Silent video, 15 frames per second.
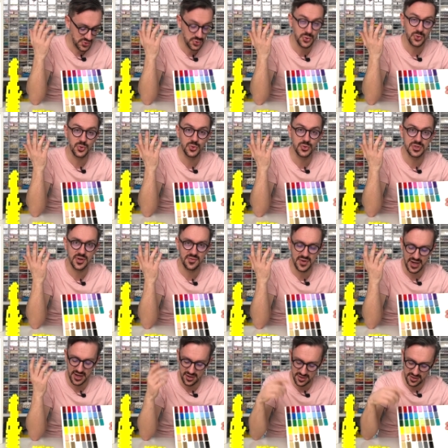
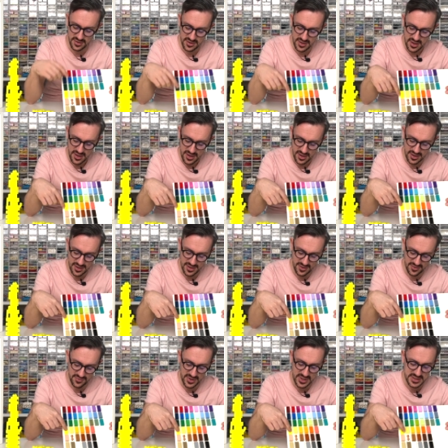turkusowego, E,
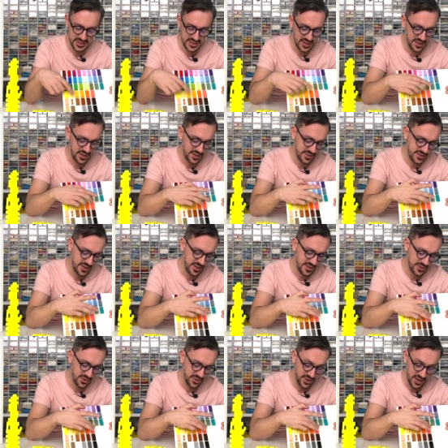właśnie
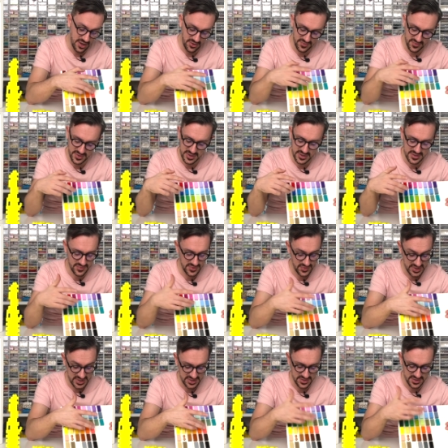ten koralowy w
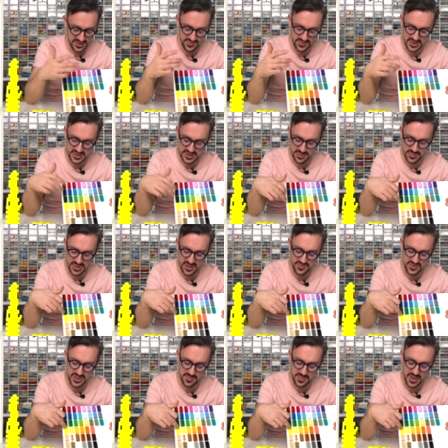
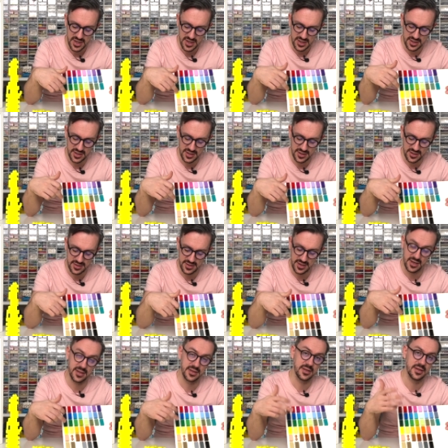2021 i
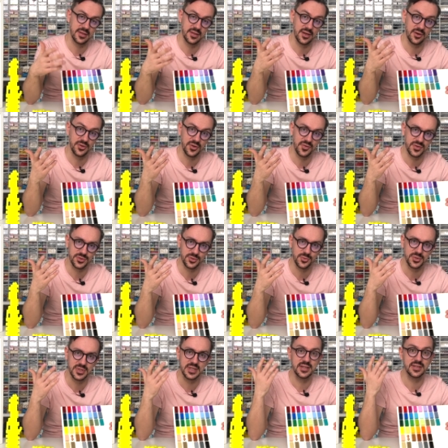ten
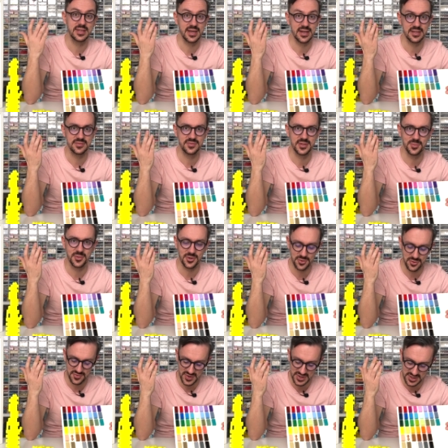neonowo-żółty teraz w tym
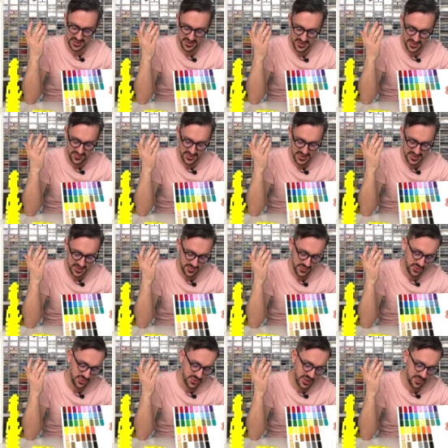roku
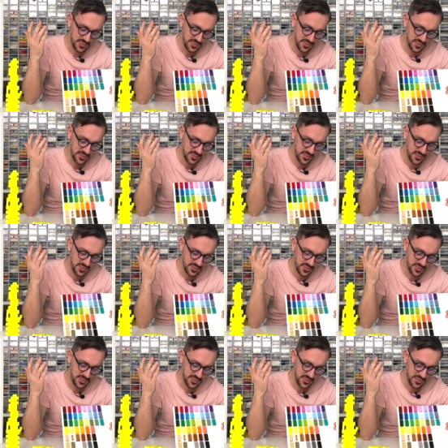2022